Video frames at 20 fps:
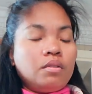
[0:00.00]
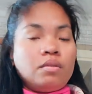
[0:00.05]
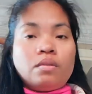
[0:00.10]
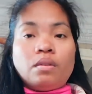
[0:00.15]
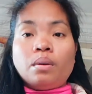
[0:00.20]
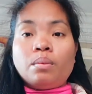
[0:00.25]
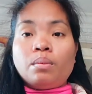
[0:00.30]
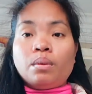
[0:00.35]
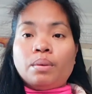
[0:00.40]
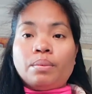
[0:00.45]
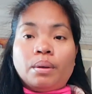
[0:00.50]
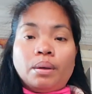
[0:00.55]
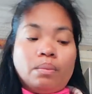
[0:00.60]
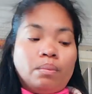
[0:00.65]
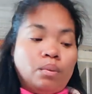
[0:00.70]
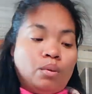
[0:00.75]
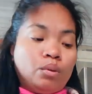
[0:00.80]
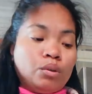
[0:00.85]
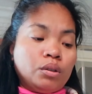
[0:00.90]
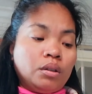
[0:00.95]
Huwag mo naman
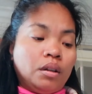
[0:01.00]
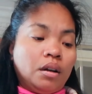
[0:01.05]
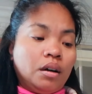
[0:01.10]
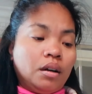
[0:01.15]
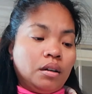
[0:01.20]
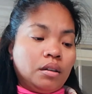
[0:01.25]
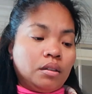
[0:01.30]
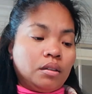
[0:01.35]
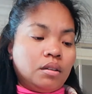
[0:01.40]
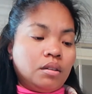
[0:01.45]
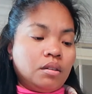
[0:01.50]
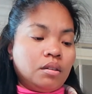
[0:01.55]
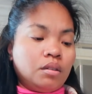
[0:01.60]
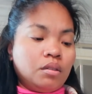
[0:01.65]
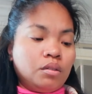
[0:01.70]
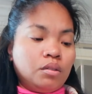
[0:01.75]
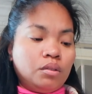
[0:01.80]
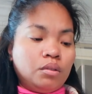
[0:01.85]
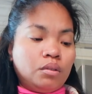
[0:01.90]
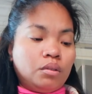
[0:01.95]
ibuhos lahat.
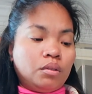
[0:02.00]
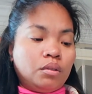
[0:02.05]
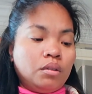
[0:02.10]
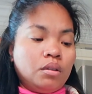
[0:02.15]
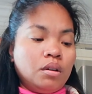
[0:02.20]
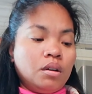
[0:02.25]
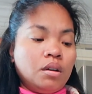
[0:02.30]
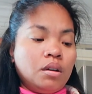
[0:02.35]
So,